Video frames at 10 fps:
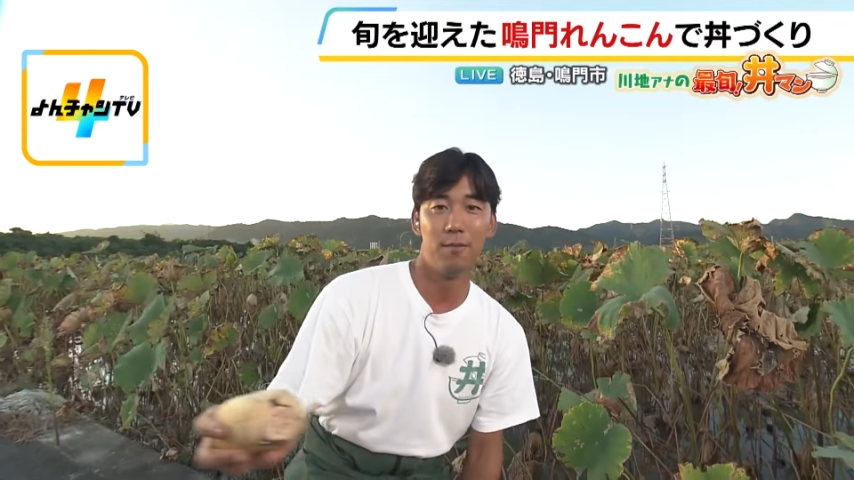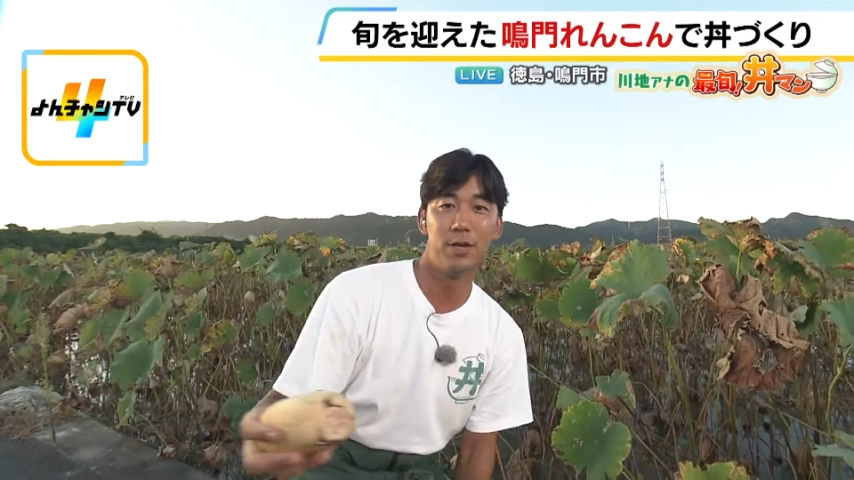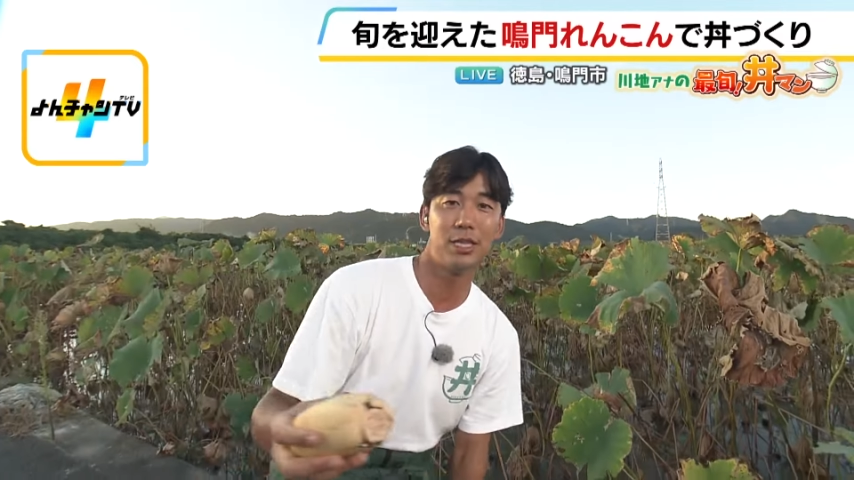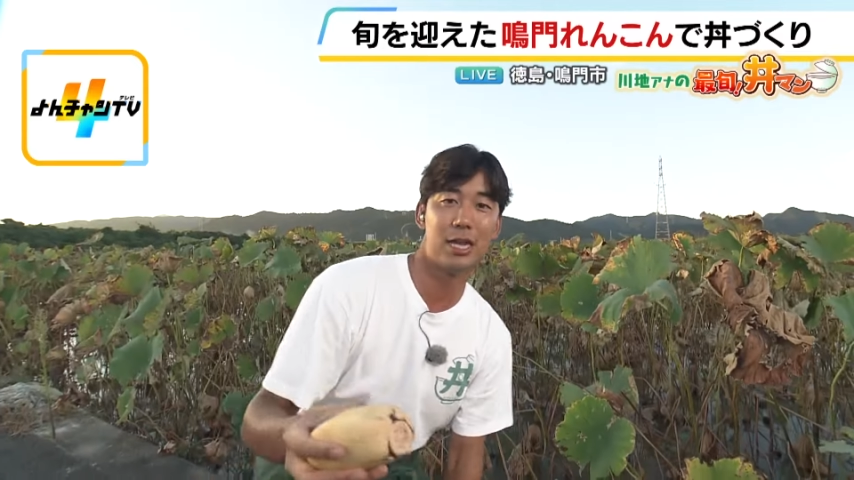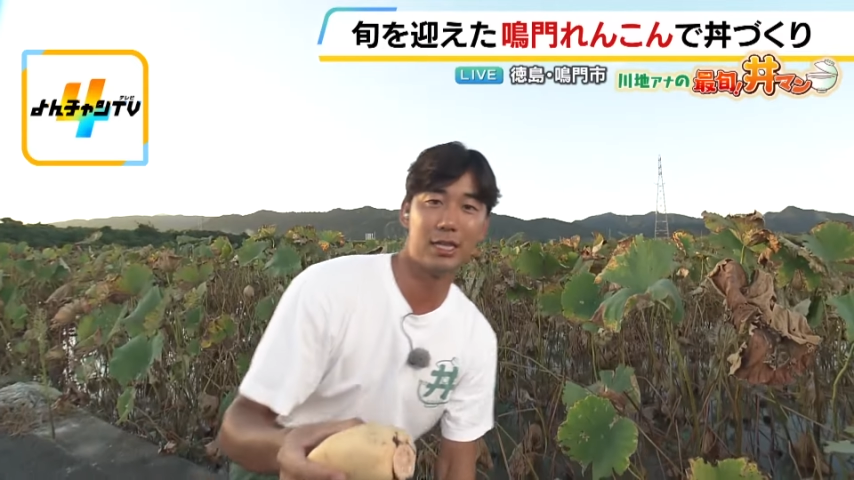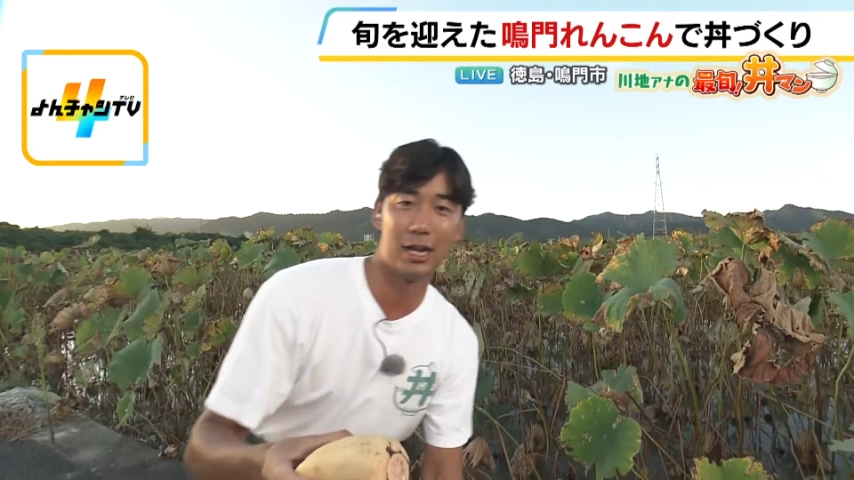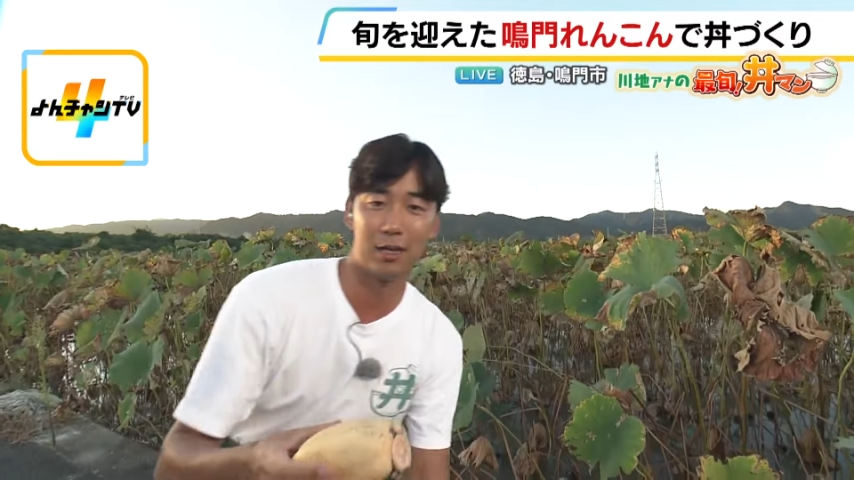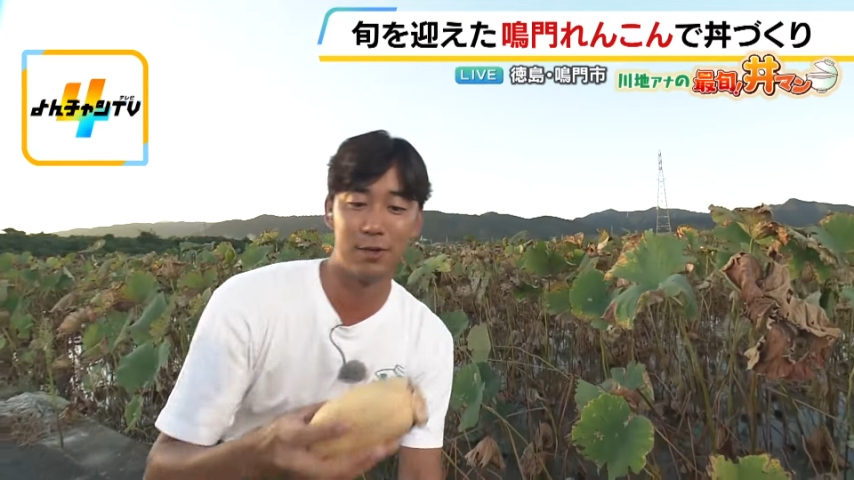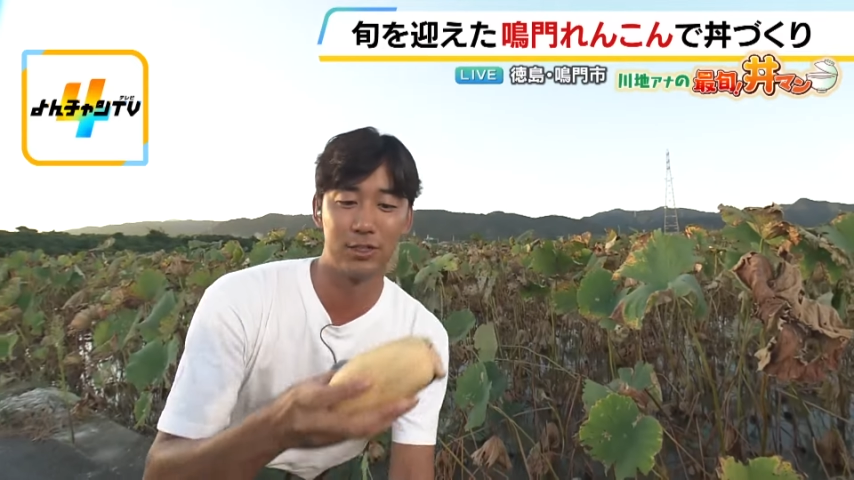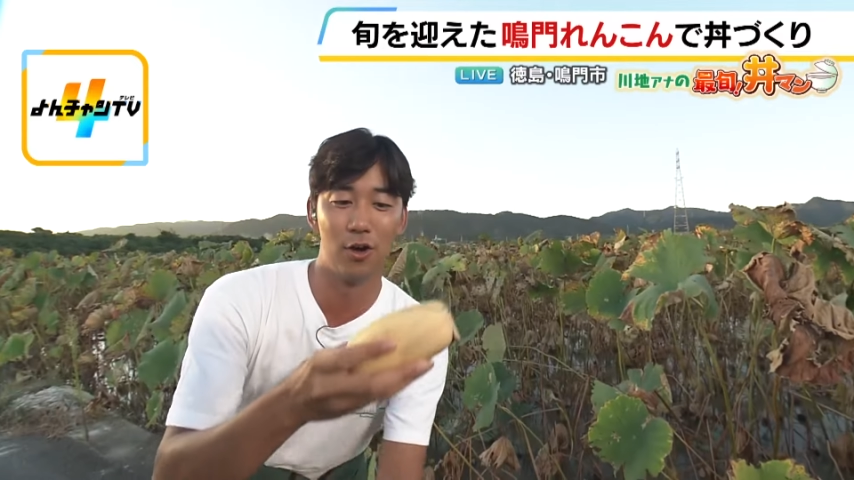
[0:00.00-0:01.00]
見ていただ
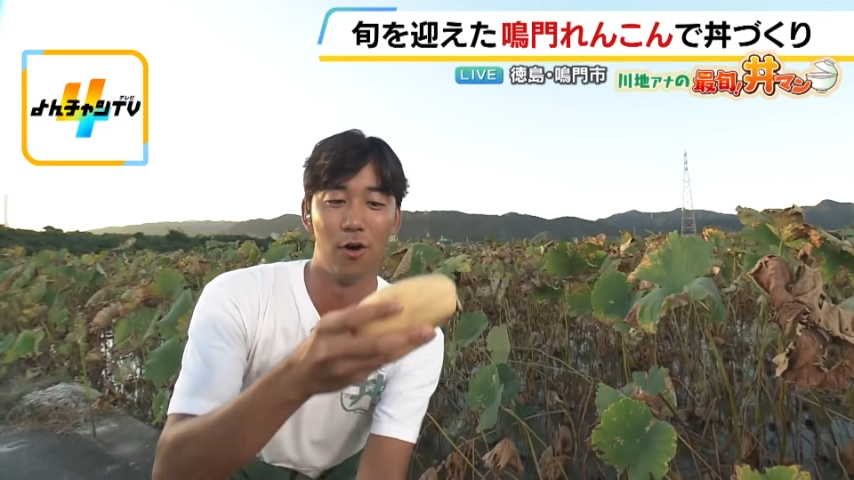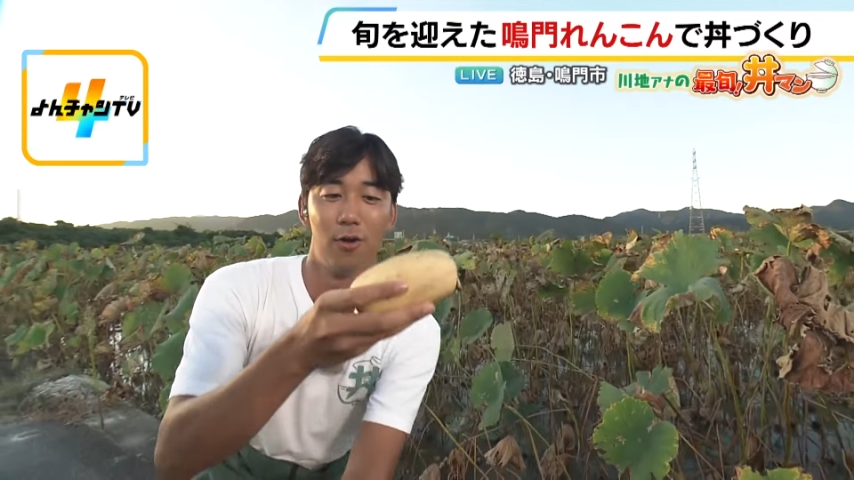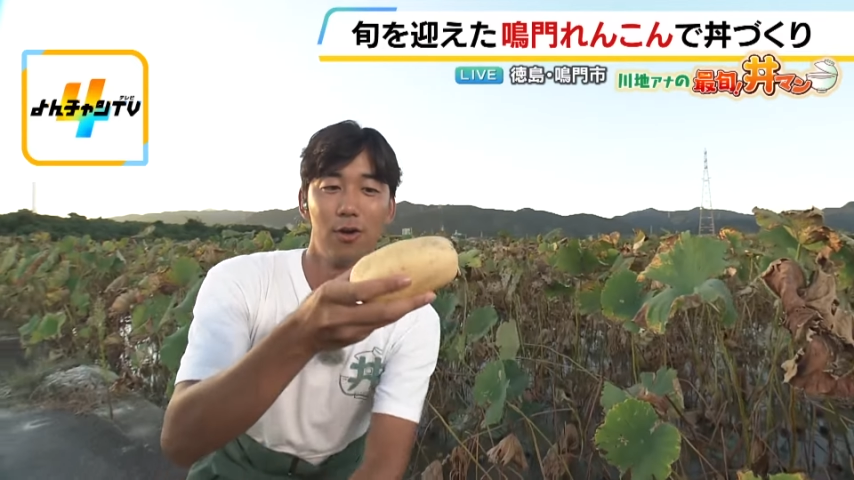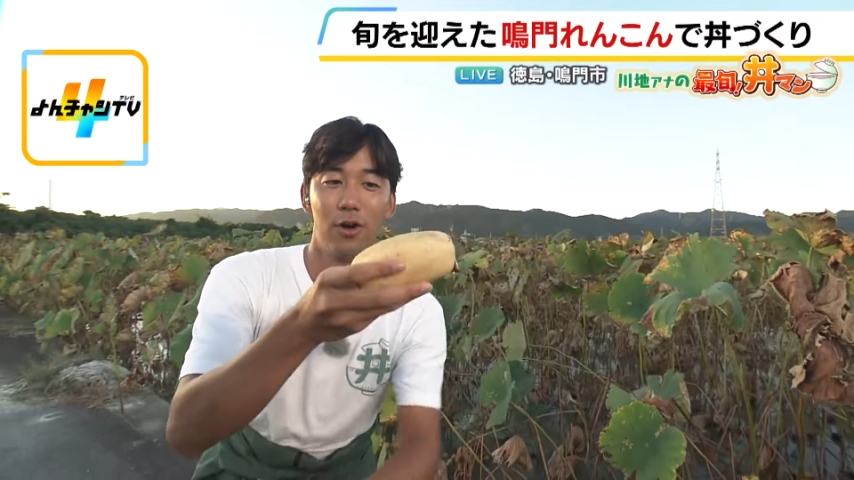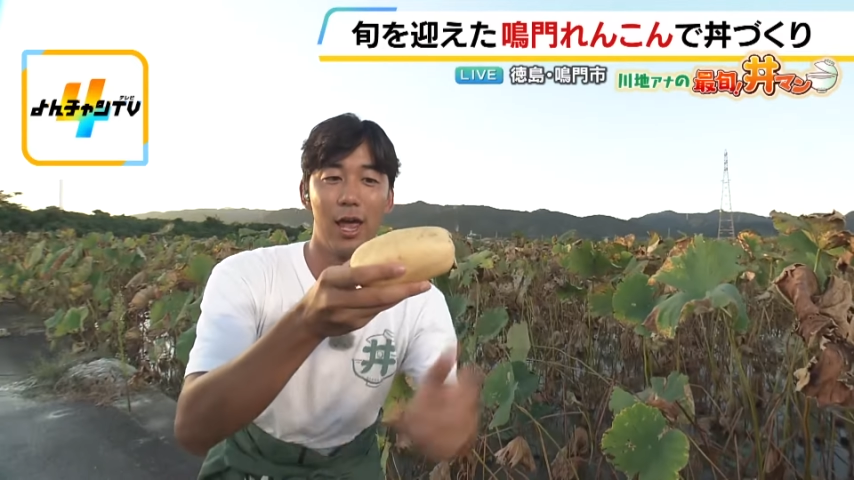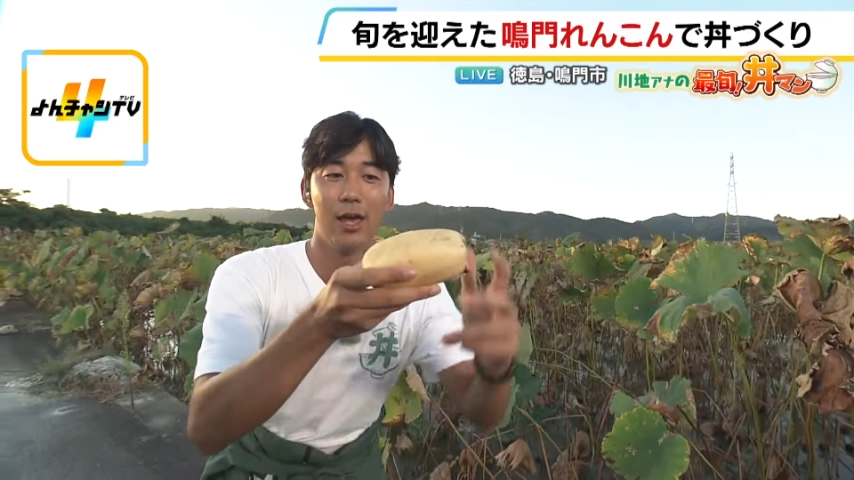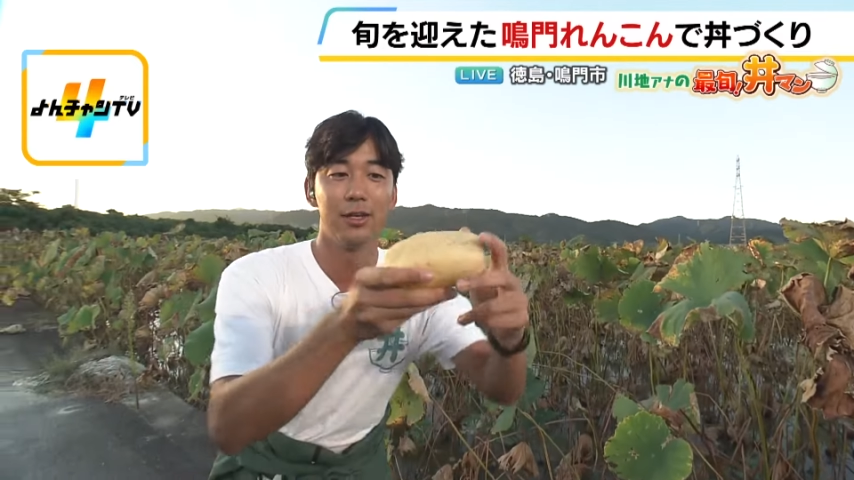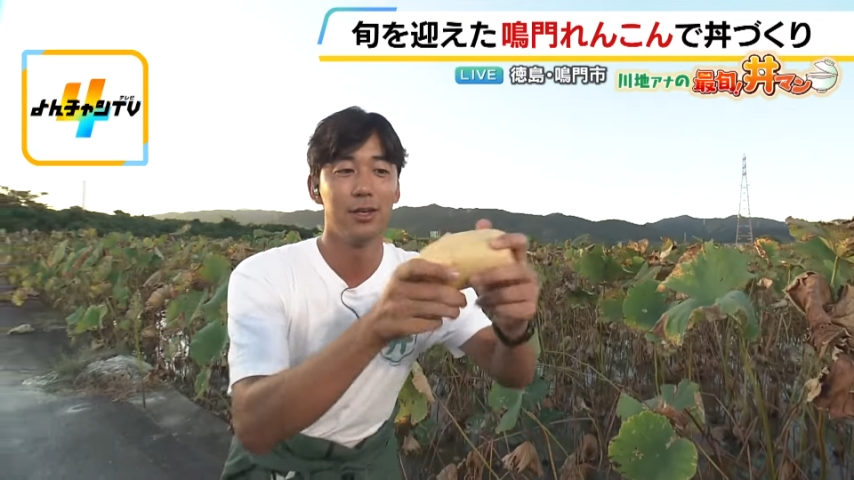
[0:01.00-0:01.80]
きましょう。これ